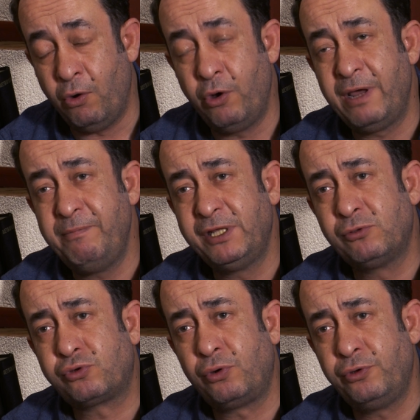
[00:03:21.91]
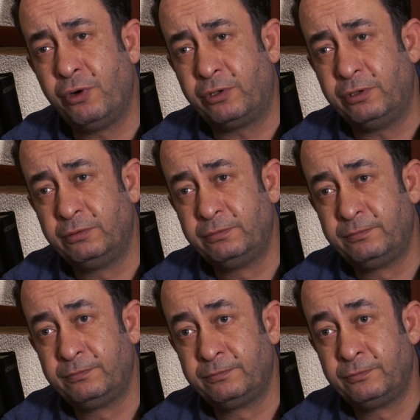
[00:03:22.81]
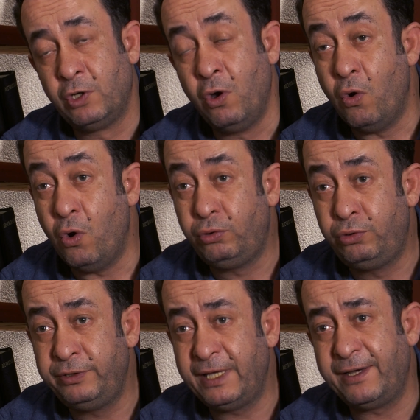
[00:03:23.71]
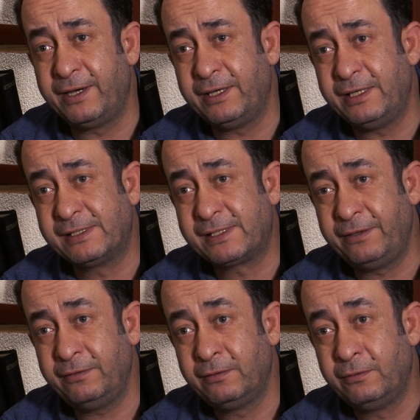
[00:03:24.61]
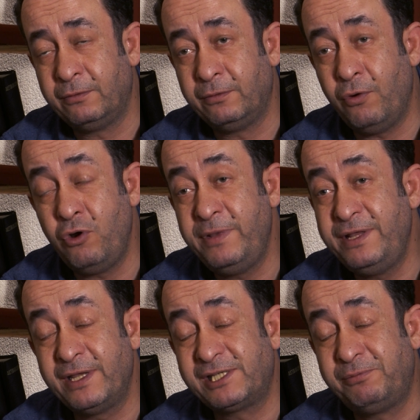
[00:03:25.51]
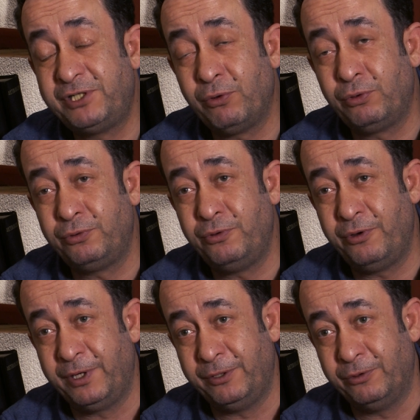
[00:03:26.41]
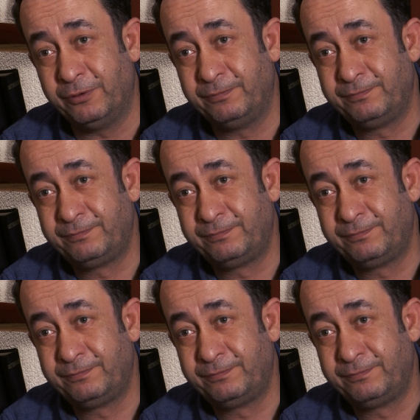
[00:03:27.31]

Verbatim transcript: Öğrenmenin sonu yok. Öldüğünde dahi insan ölümün nasıl bir şey olduğunu öğreniyor.